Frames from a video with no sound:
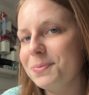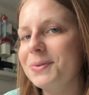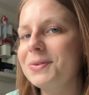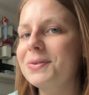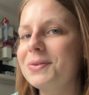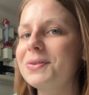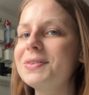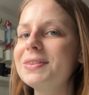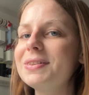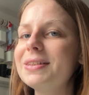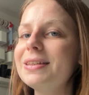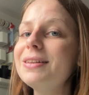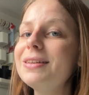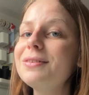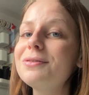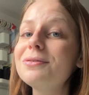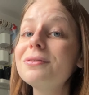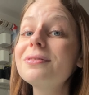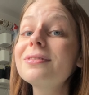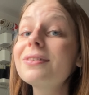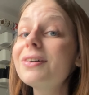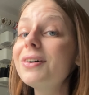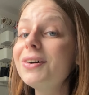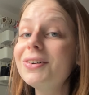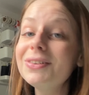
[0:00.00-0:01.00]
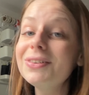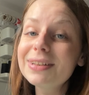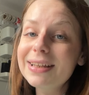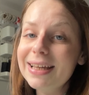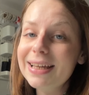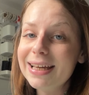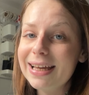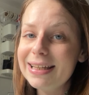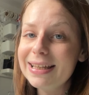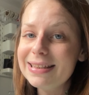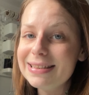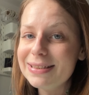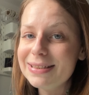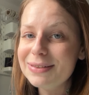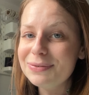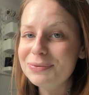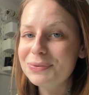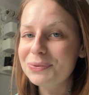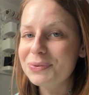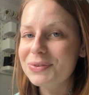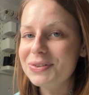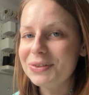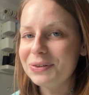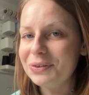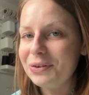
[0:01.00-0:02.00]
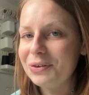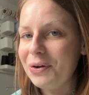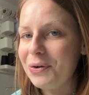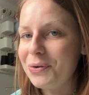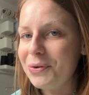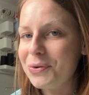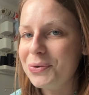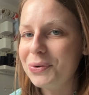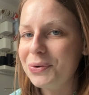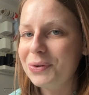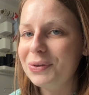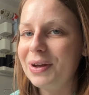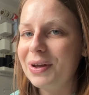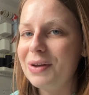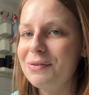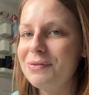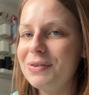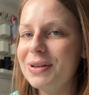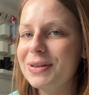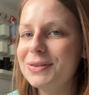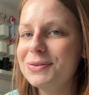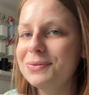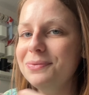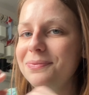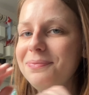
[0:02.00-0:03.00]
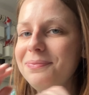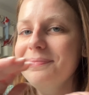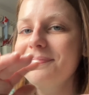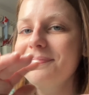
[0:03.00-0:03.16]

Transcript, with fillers: parce que c'est une grande créative, donc c'est encore en cours de réflexion.